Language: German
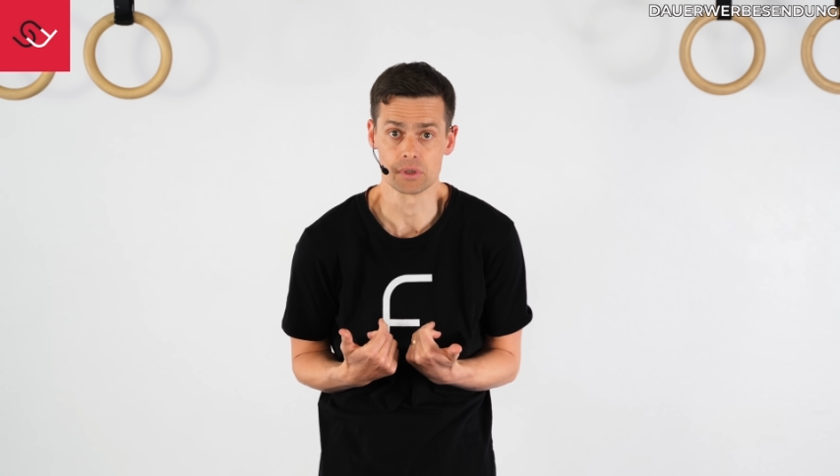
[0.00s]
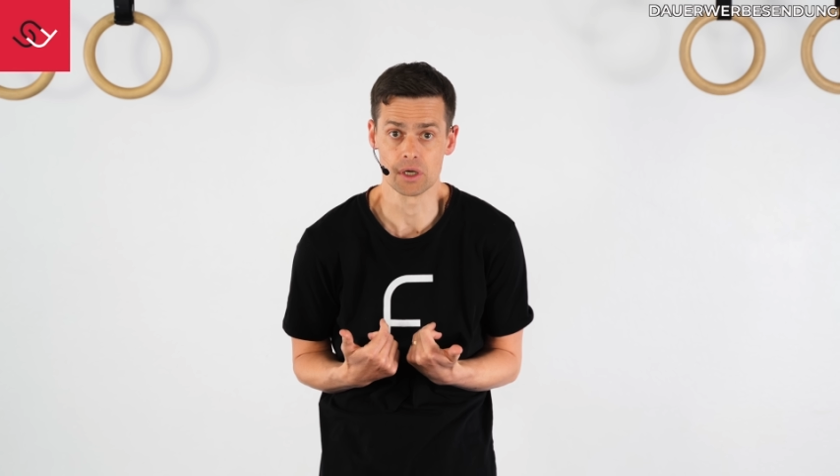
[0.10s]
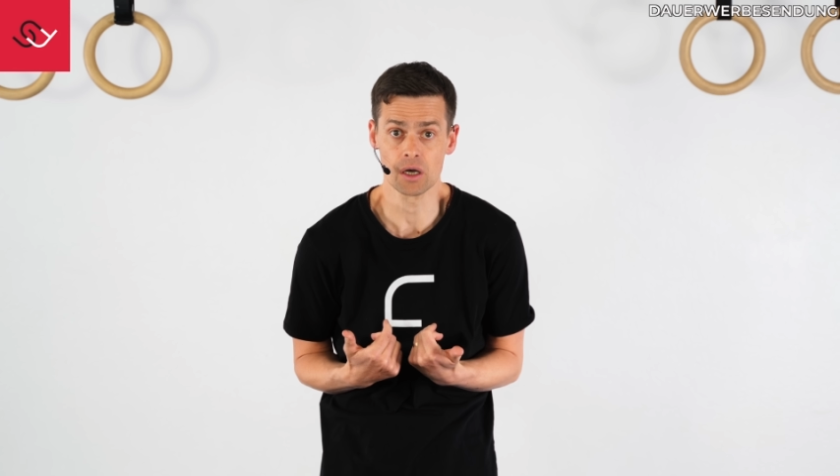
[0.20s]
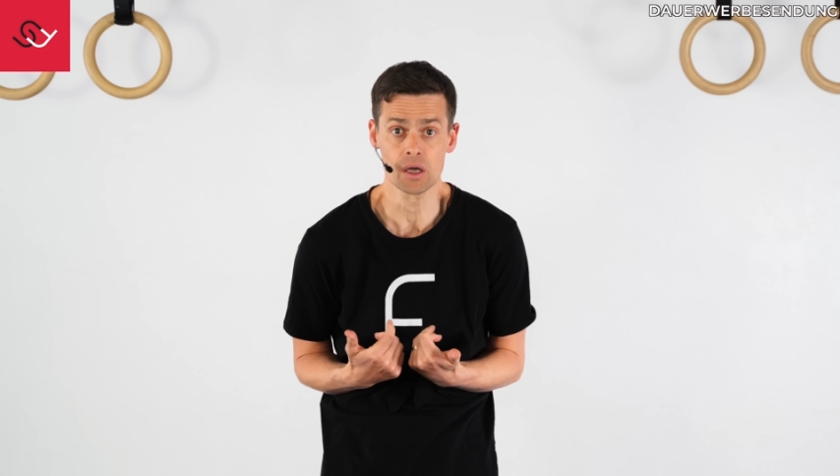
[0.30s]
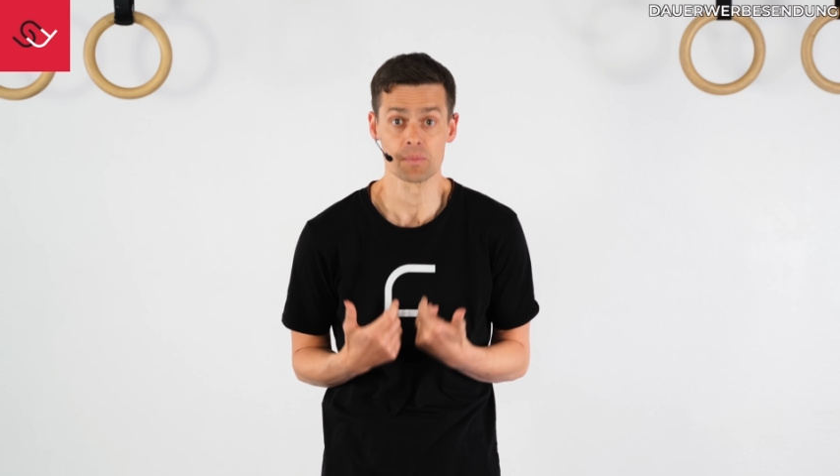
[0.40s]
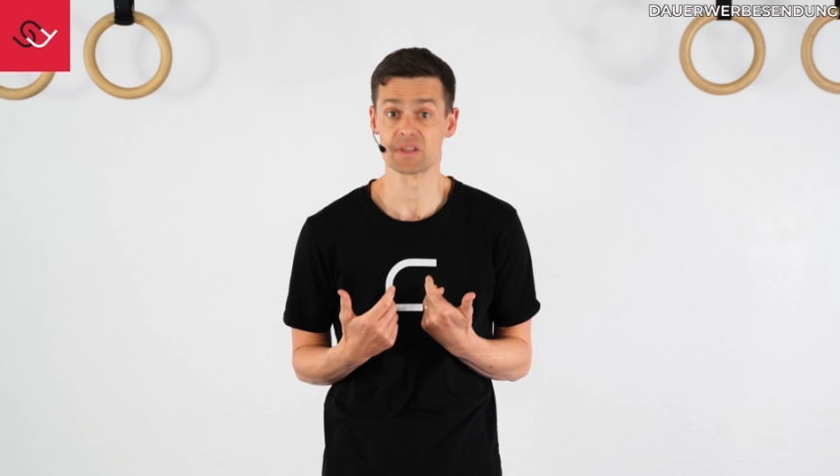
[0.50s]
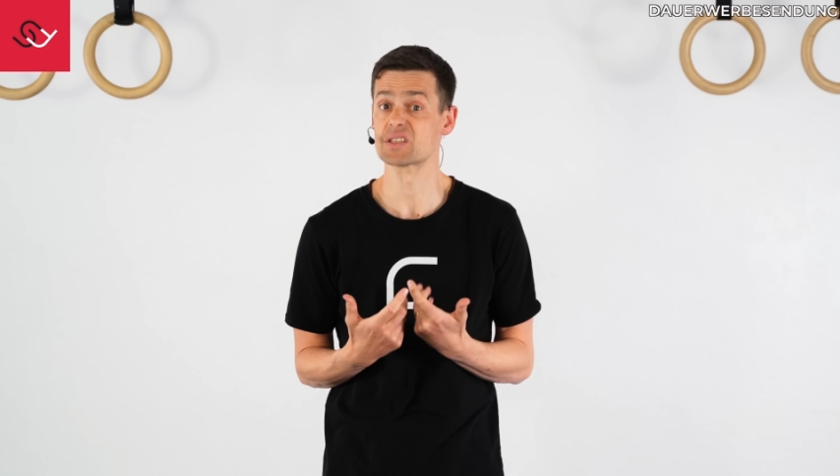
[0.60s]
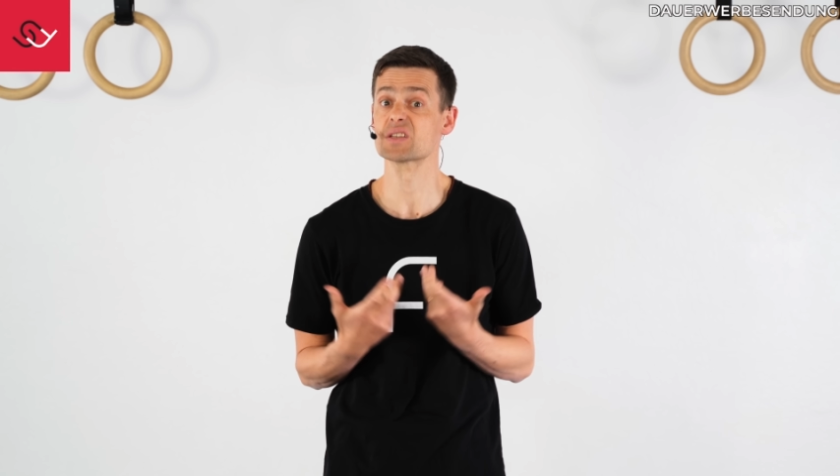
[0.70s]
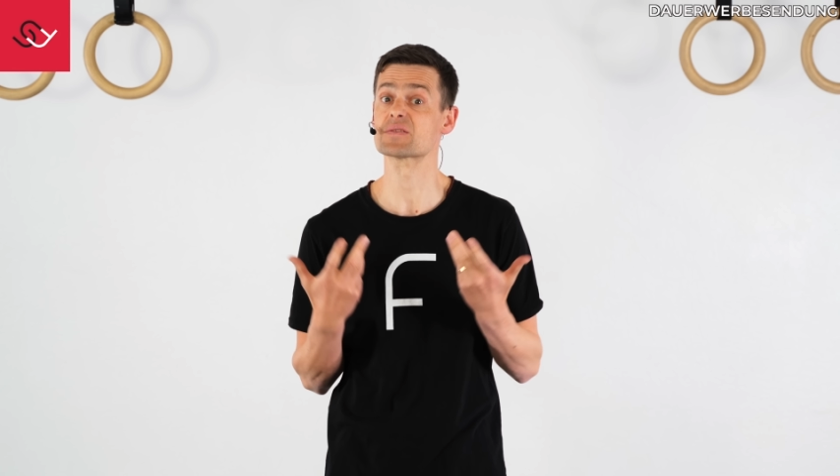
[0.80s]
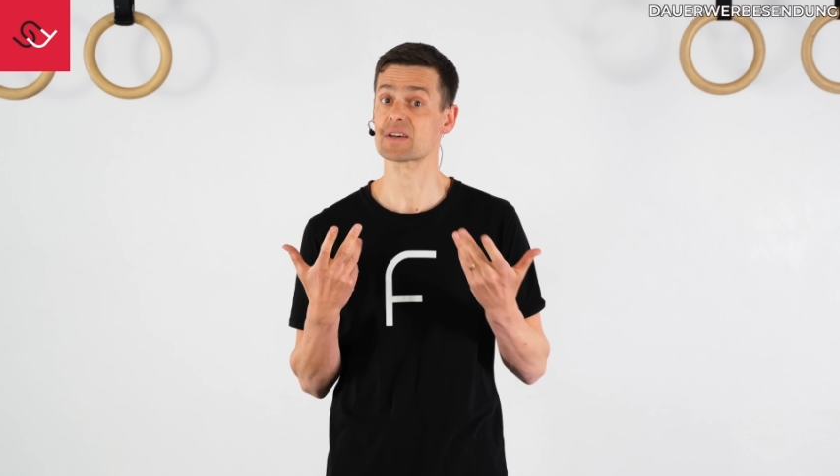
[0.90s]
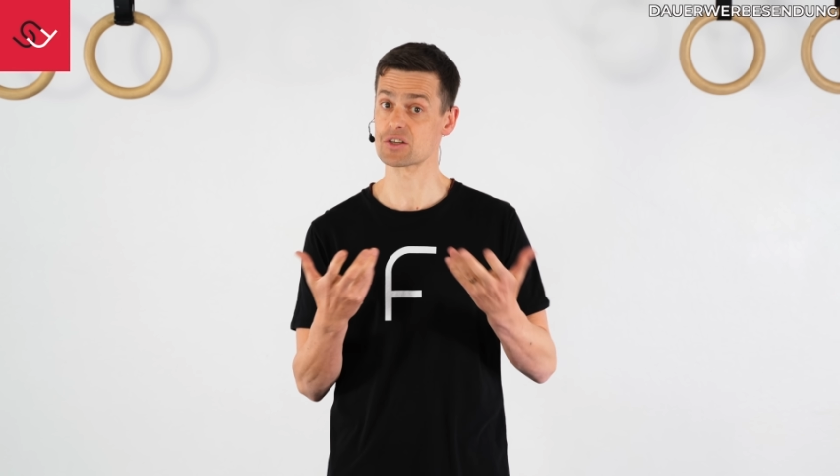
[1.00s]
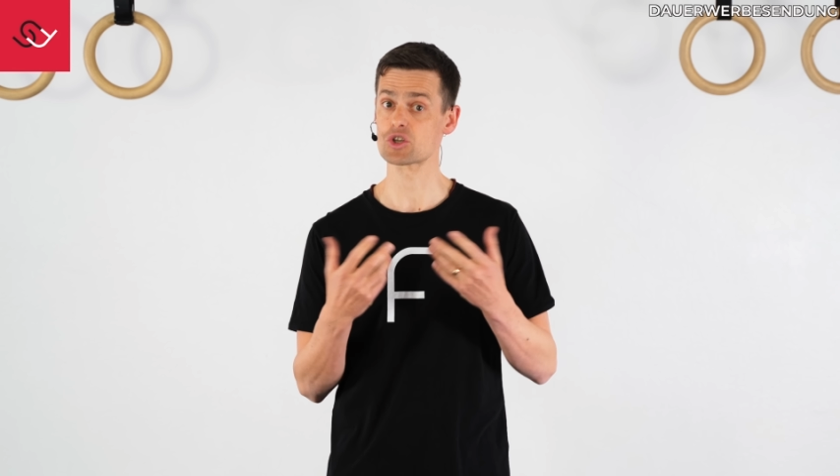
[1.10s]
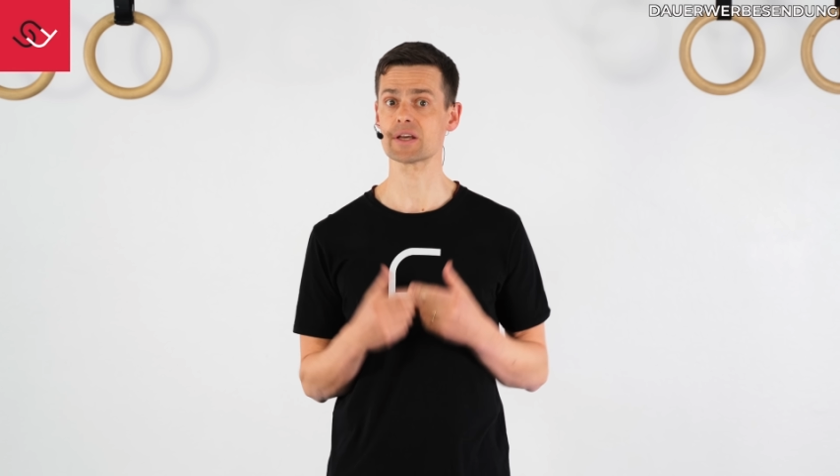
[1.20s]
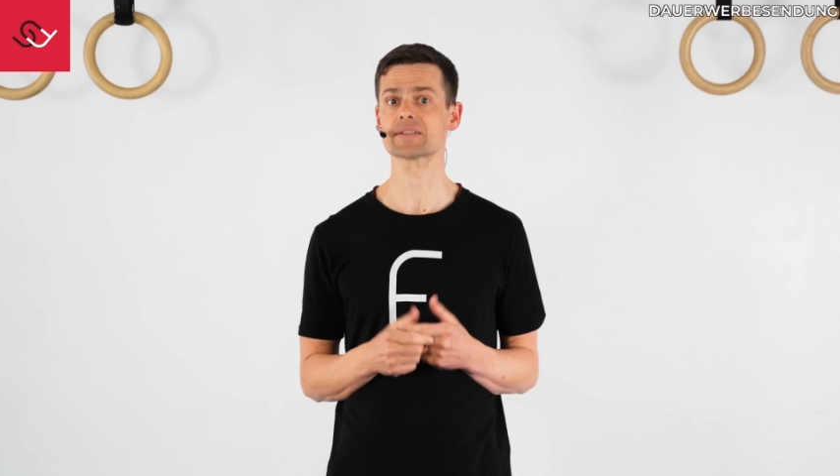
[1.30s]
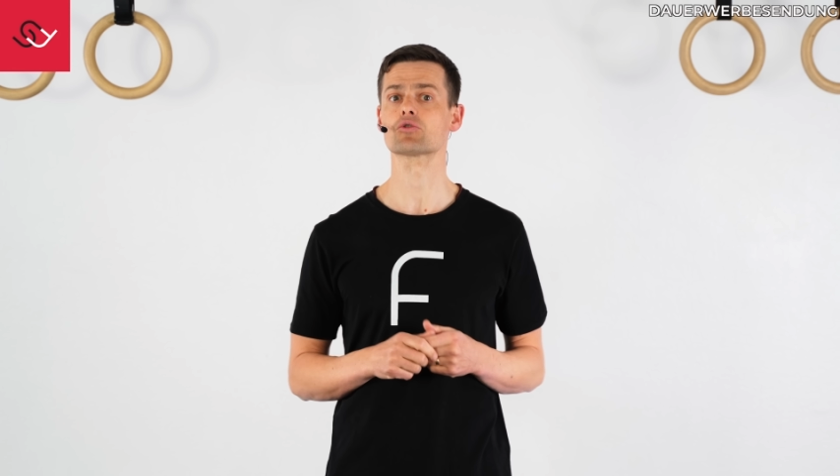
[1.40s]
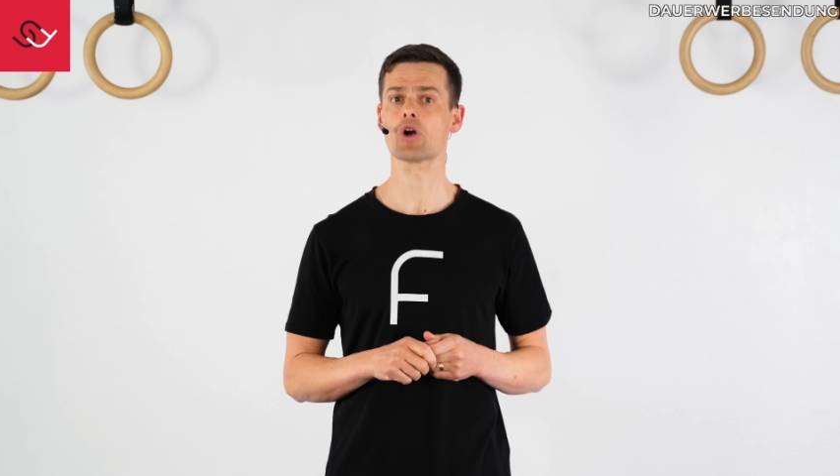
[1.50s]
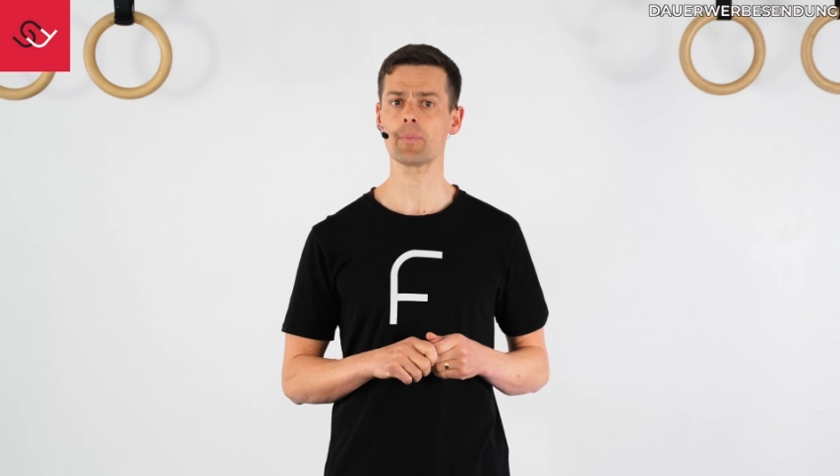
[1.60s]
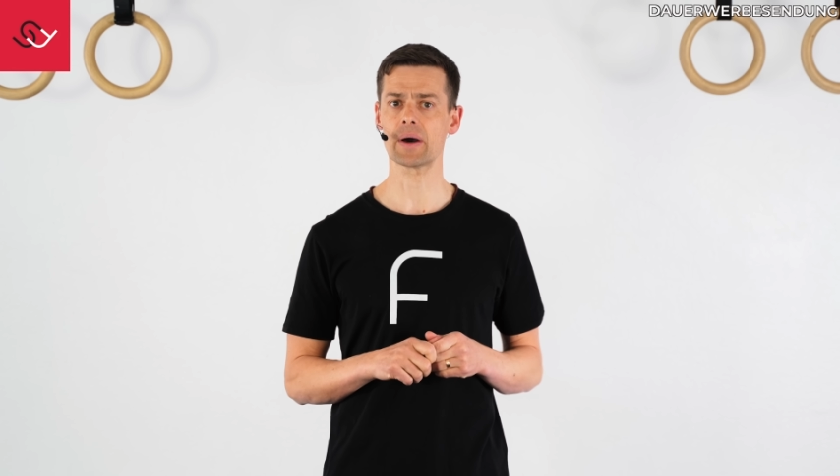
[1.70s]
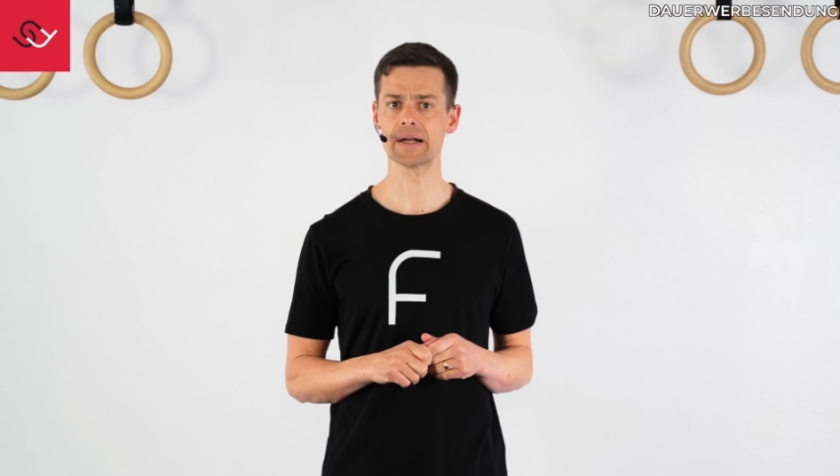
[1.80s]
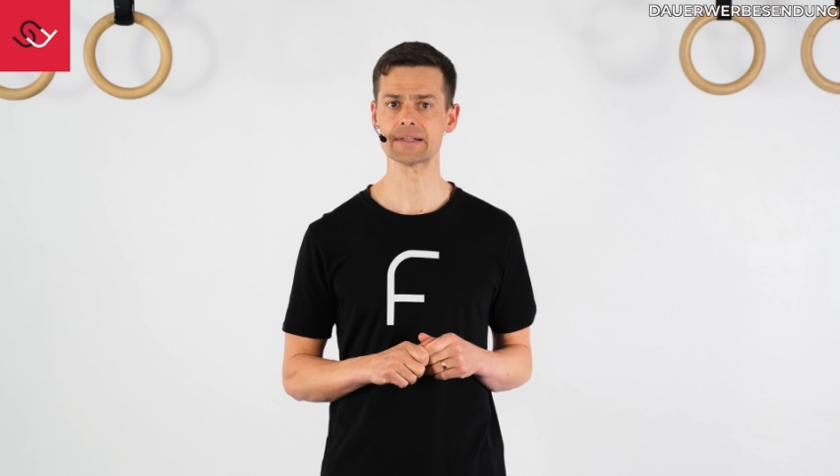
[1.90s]
ja, beziehungsweise eine schlechte
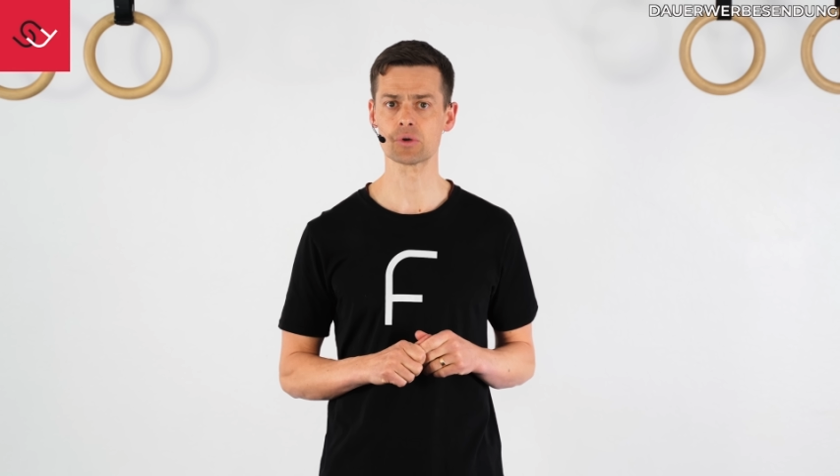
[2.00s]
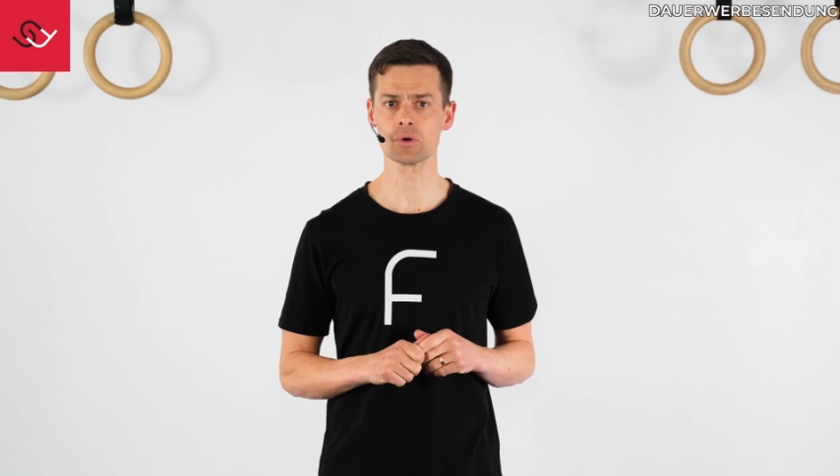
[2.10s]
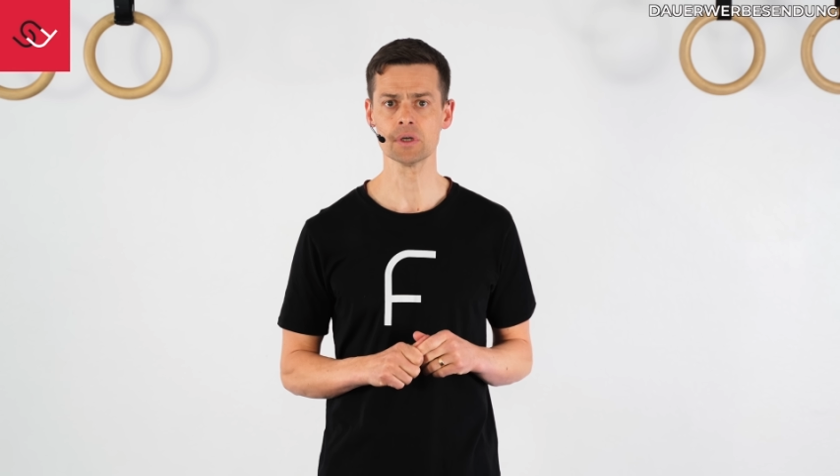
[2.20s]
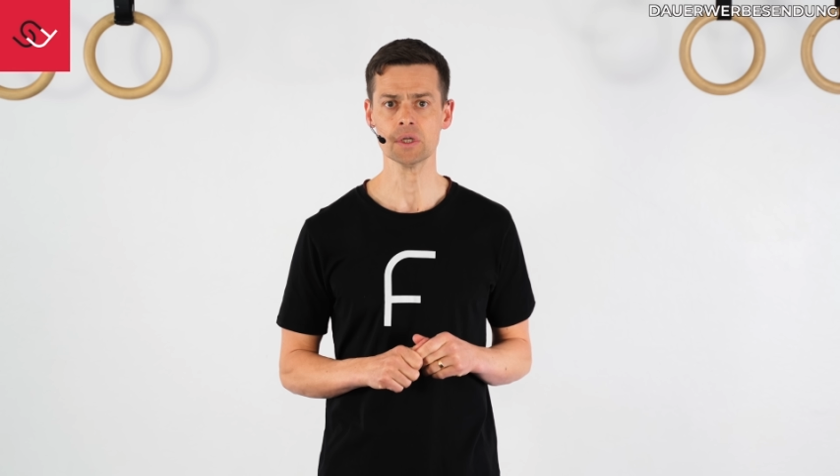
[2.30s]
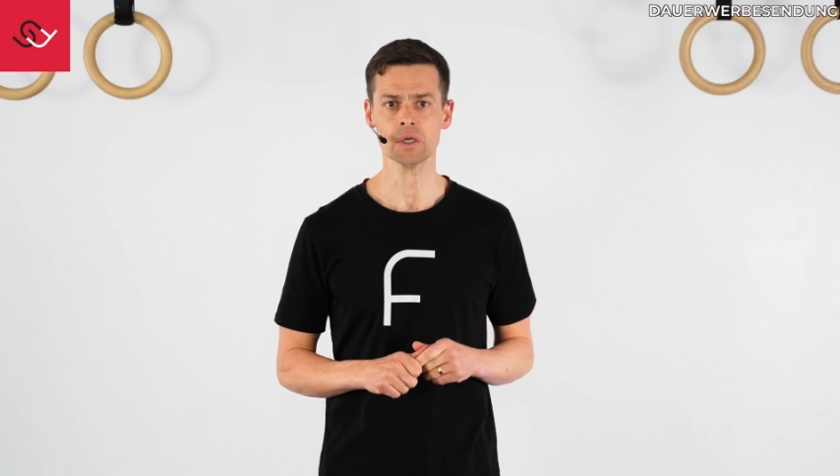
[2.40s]
Körperhaltung.